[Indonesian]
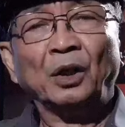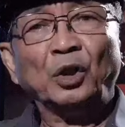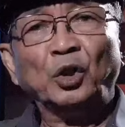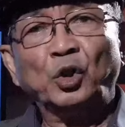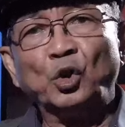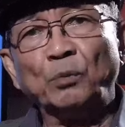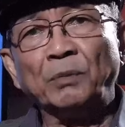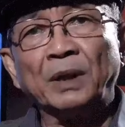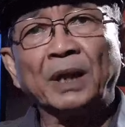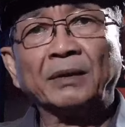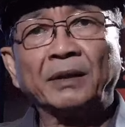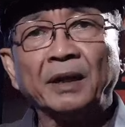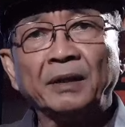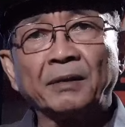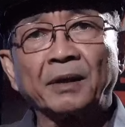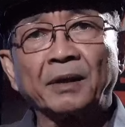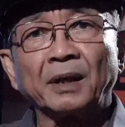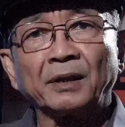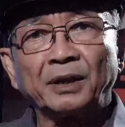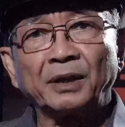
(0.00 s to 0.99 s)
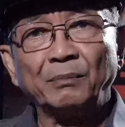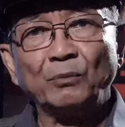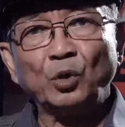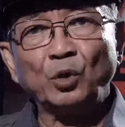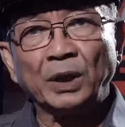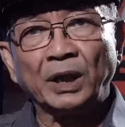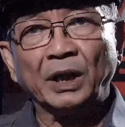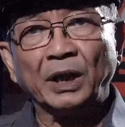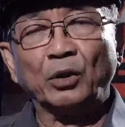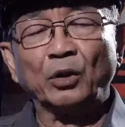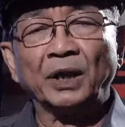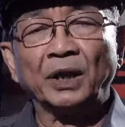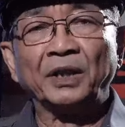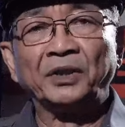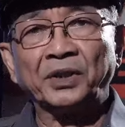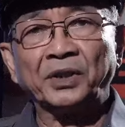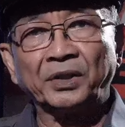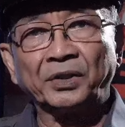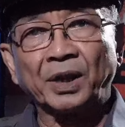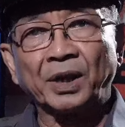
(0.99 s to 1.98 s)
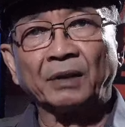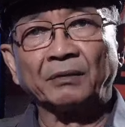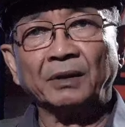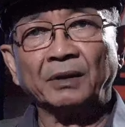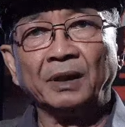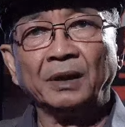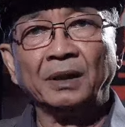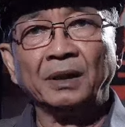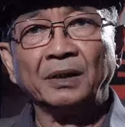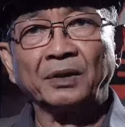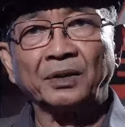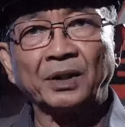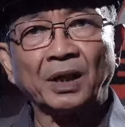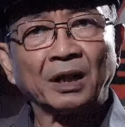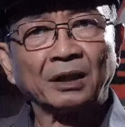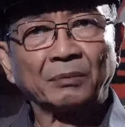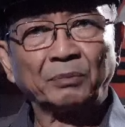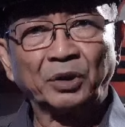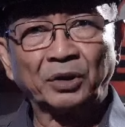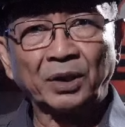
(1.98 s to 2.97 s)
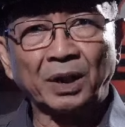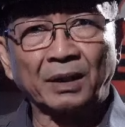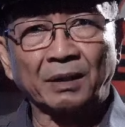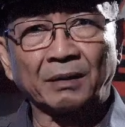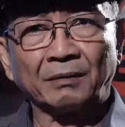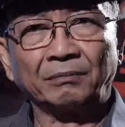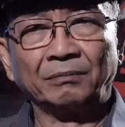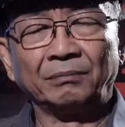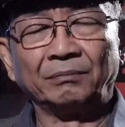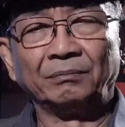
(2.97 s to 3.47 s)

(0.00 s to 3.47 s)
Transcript: Jumlah generasi muda Indonesia saat ini sangat besar.